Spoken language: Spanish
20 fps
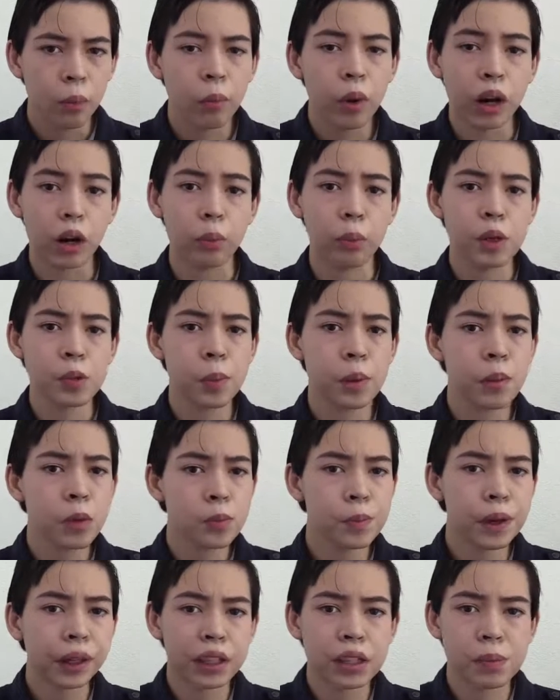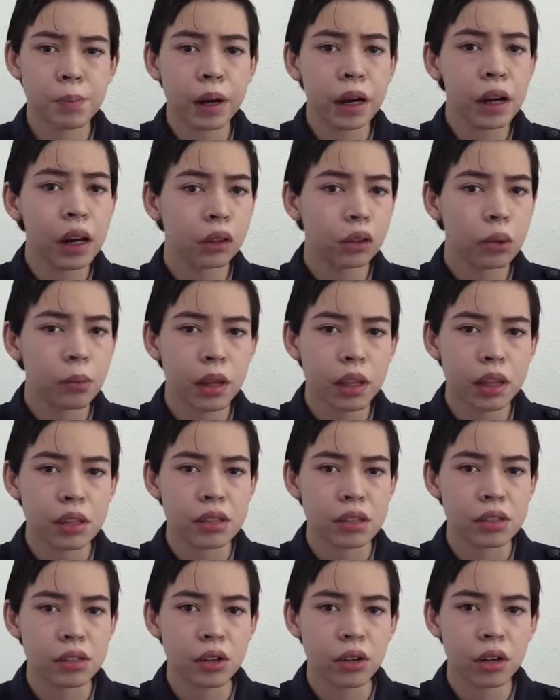Bueno, pues podemos participar en la toma de
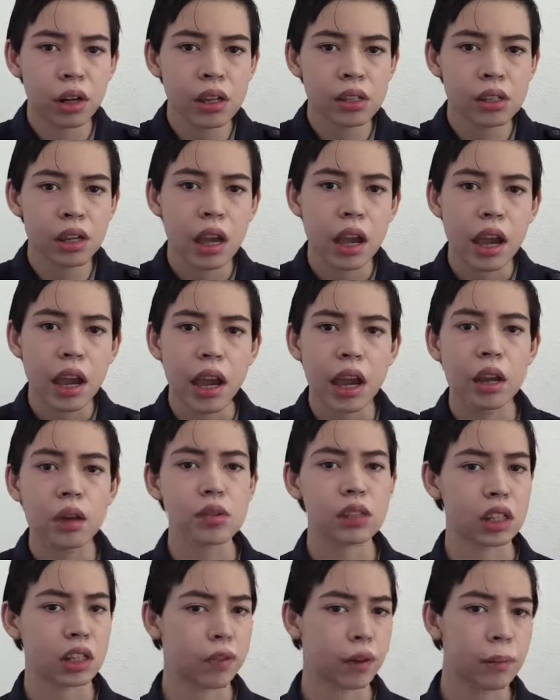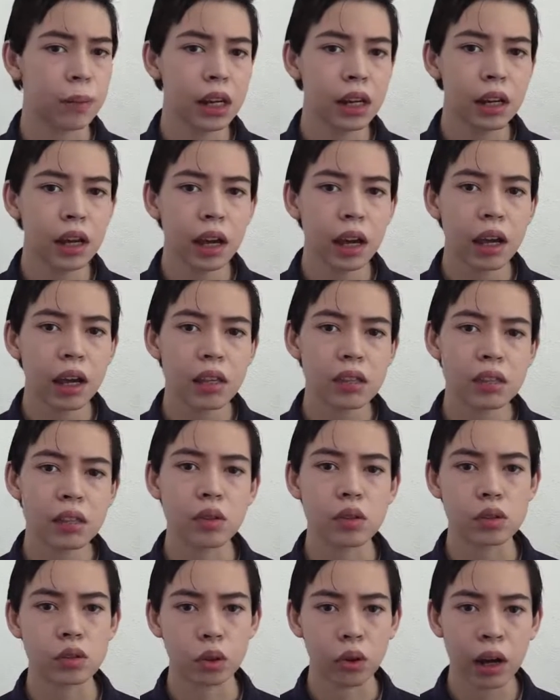decisiones en nuestras familias,
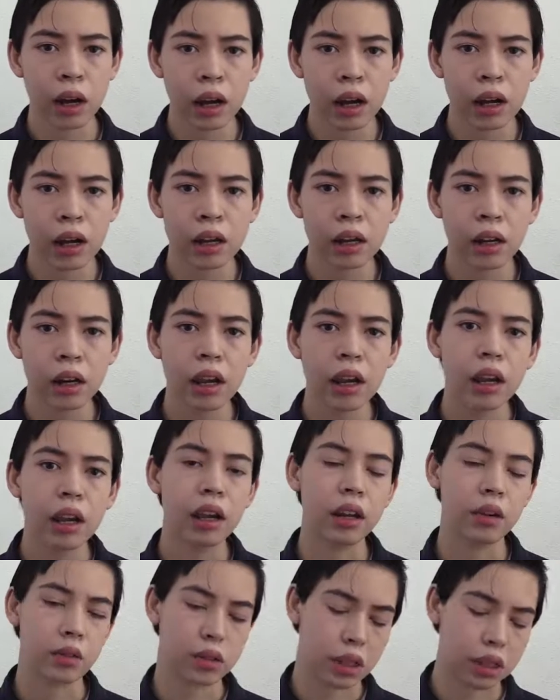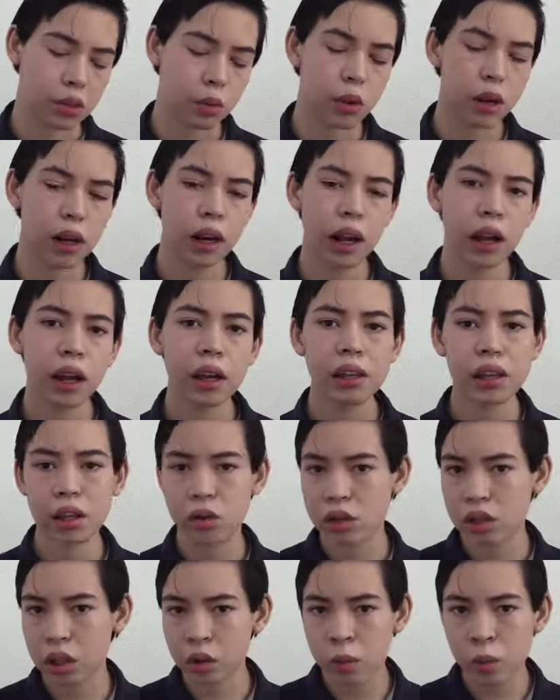en nuestro hogar, en nuestra escuela y en
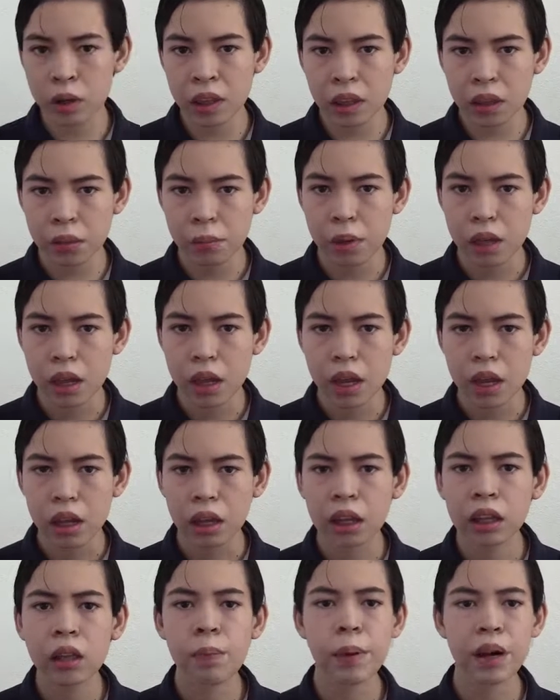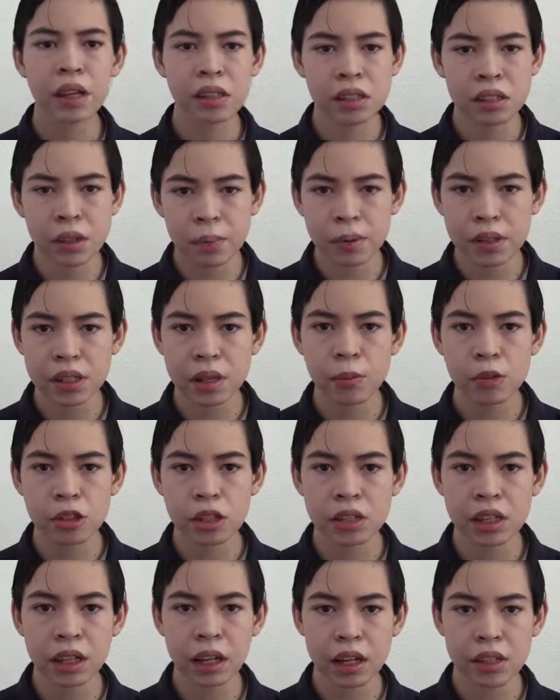nuestra comunidad. ¿Qué te parece si empezamos
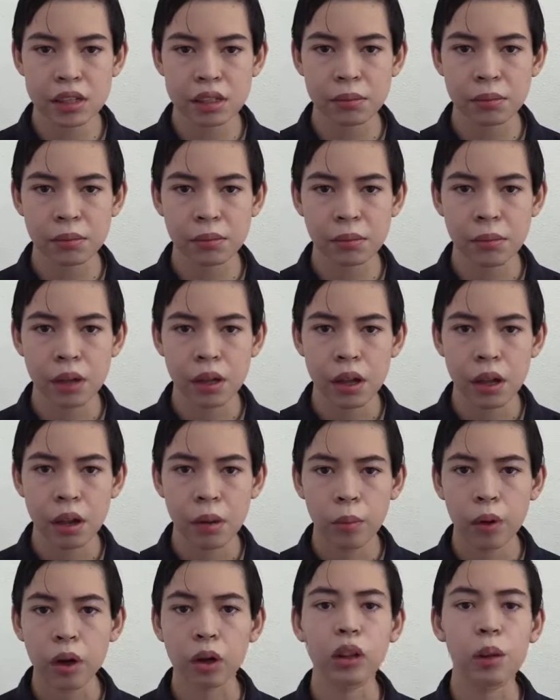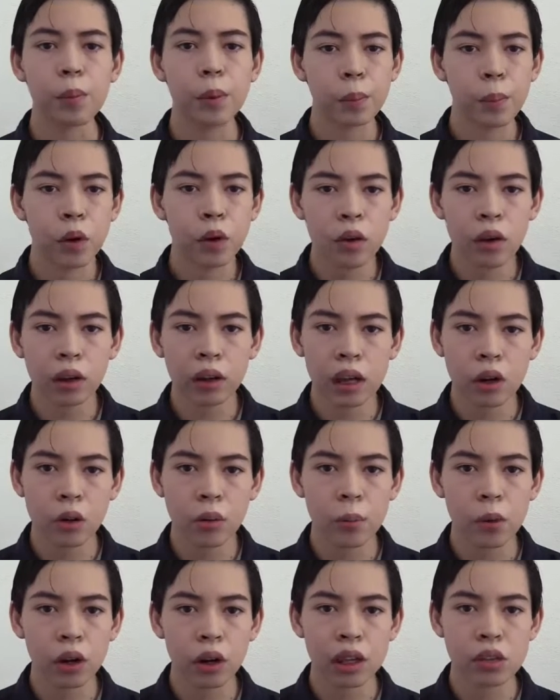desde casa? Bueno, te propongo que
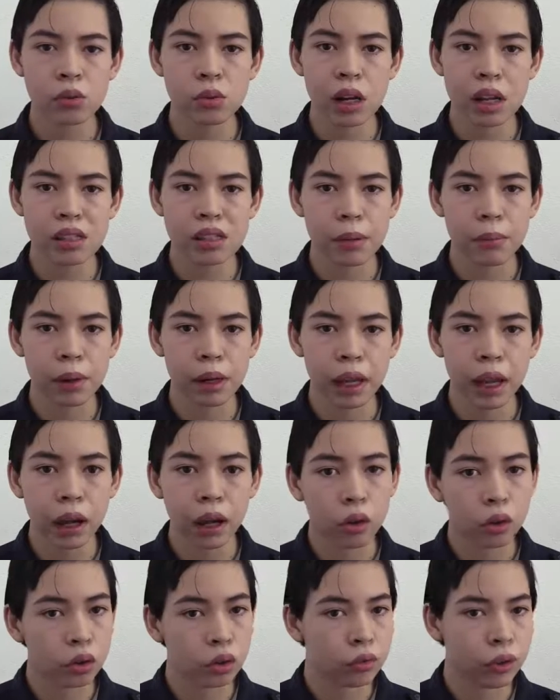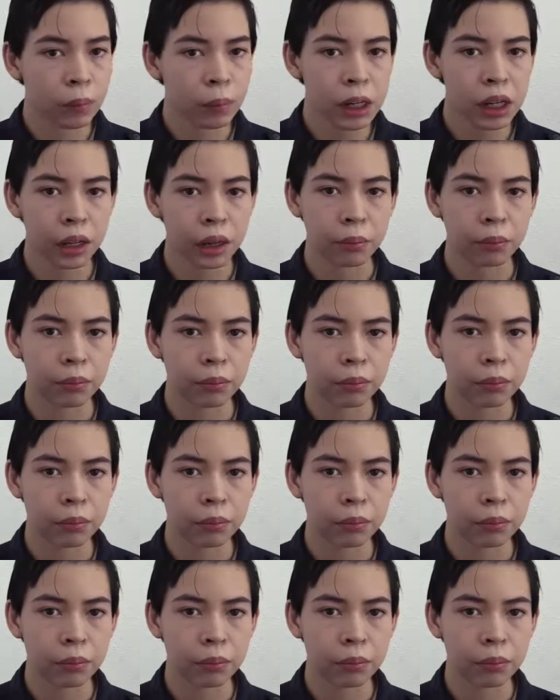convoques una asamblea con tu familia.